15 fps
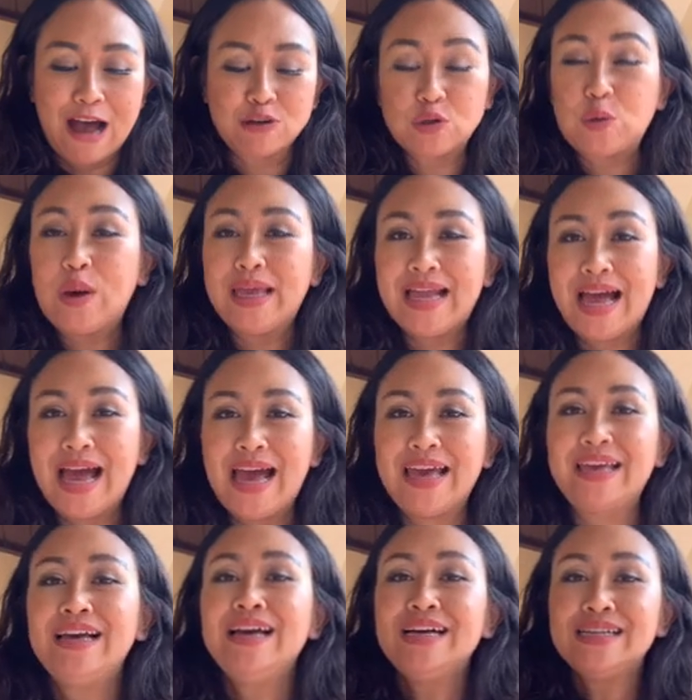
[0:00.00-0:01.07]
วช่วยได้
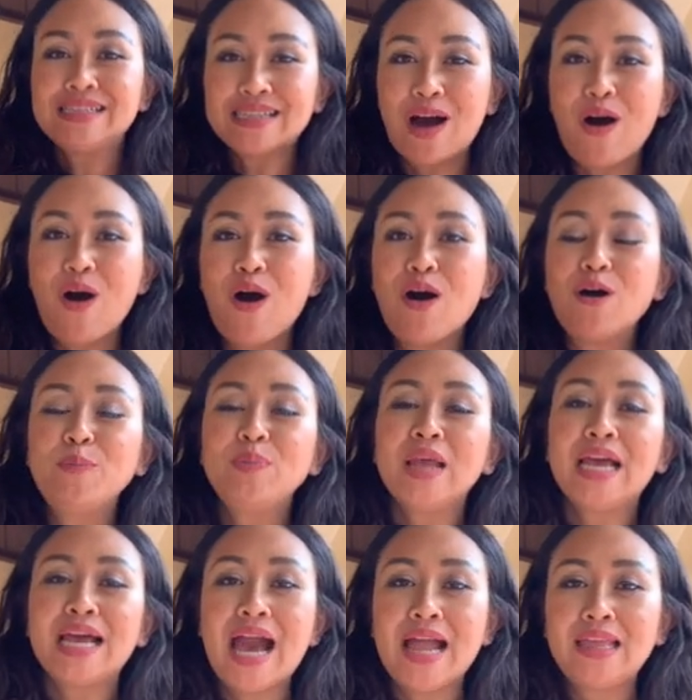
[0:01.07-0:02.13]
สอง
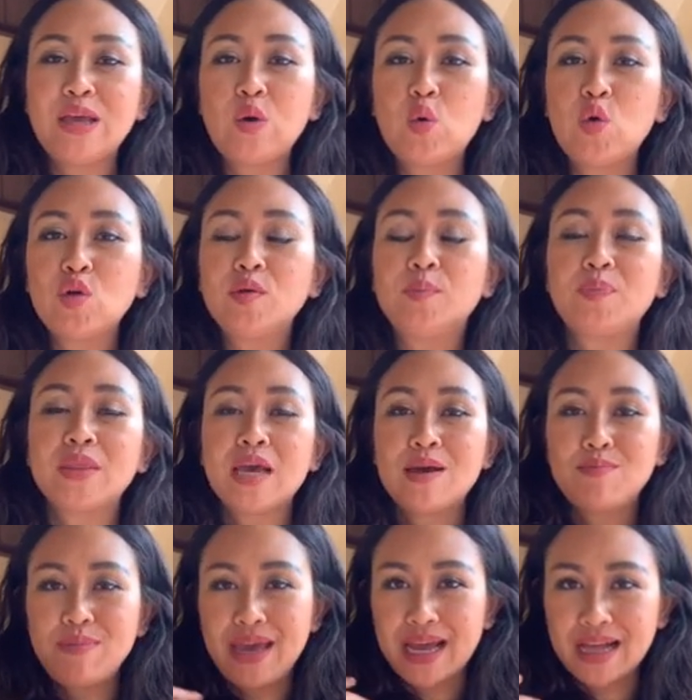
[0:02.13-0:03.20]
การที่คุณ
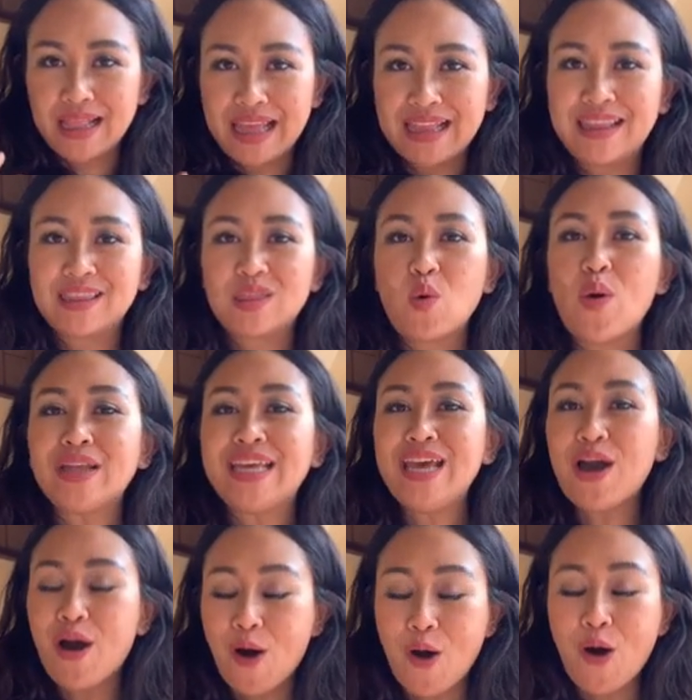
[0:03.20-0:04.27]
มีกลิ่นตัวที่
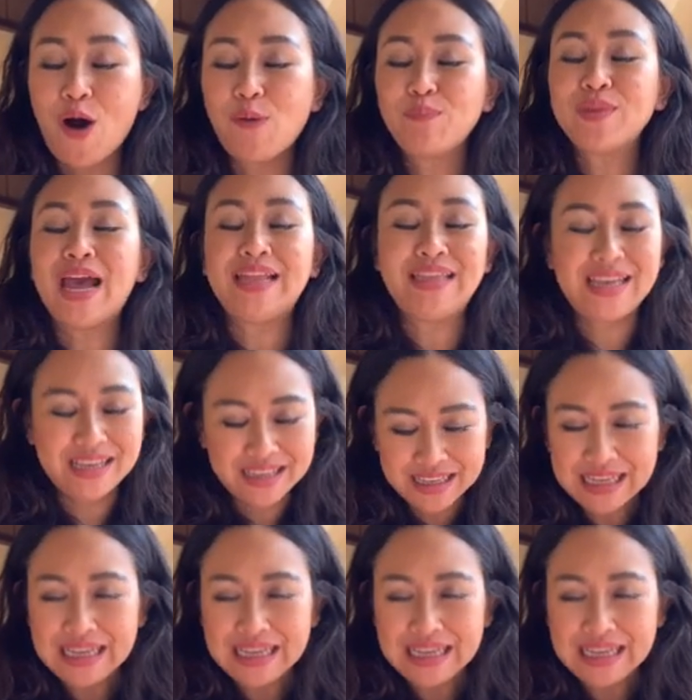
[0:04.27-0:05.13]
หอมอันนี้